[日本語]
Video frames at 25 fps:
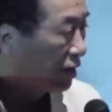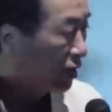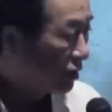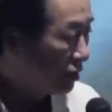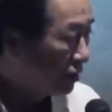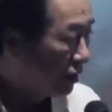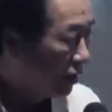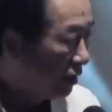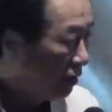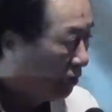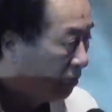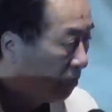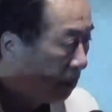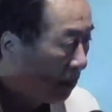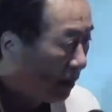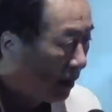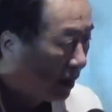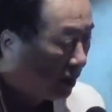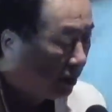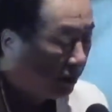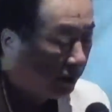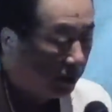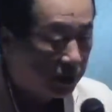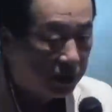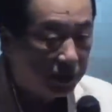んですね
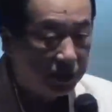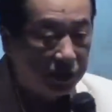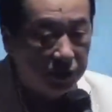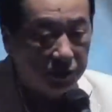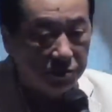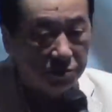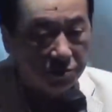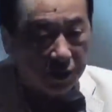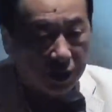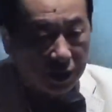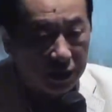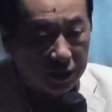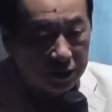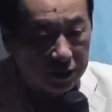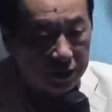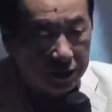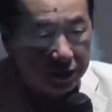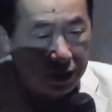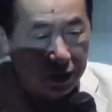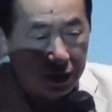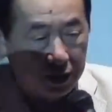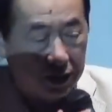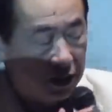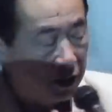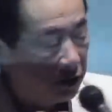いわゆる石の管
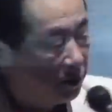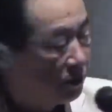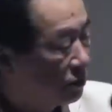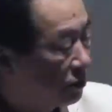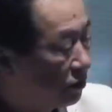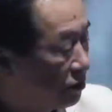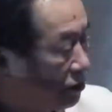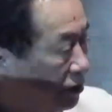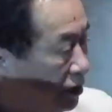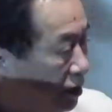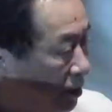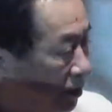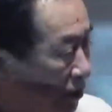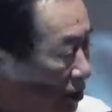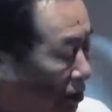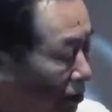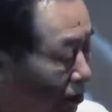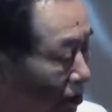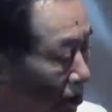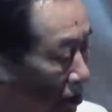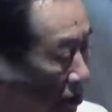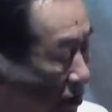石管を作るために放